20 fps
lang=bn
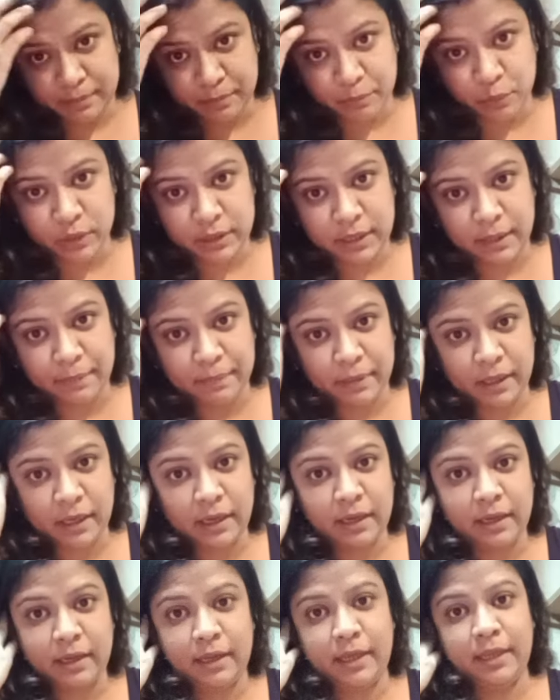বলতাম না
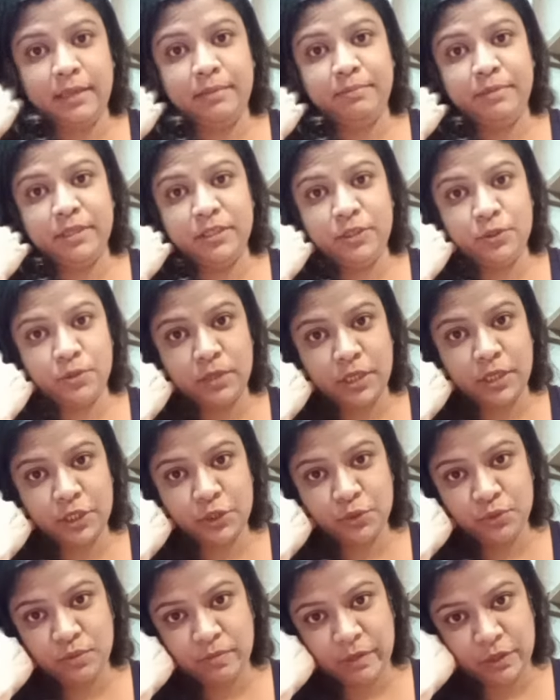এই ভিডিওটা
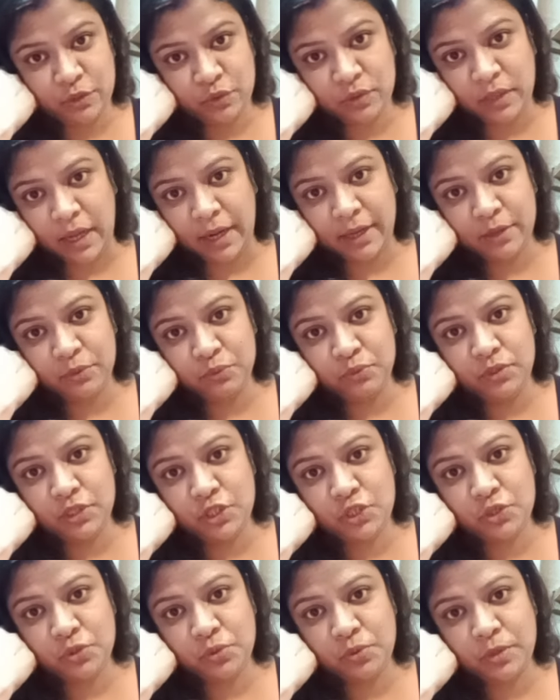শুধুমাত্র তাকে
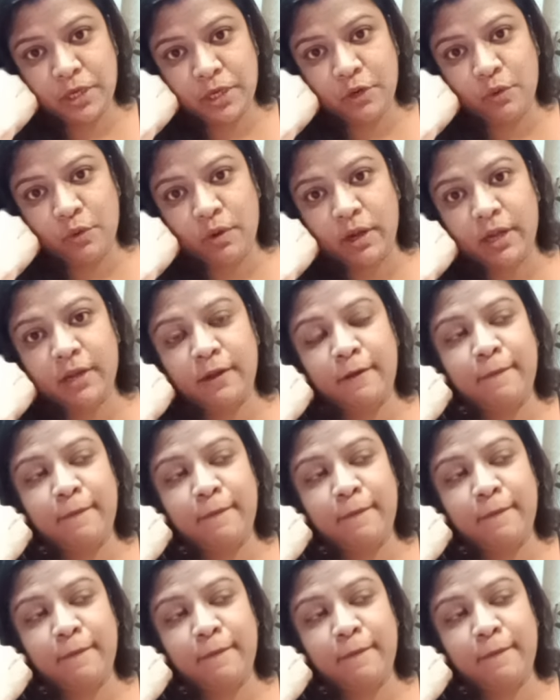উদ্দেশ্য করে করা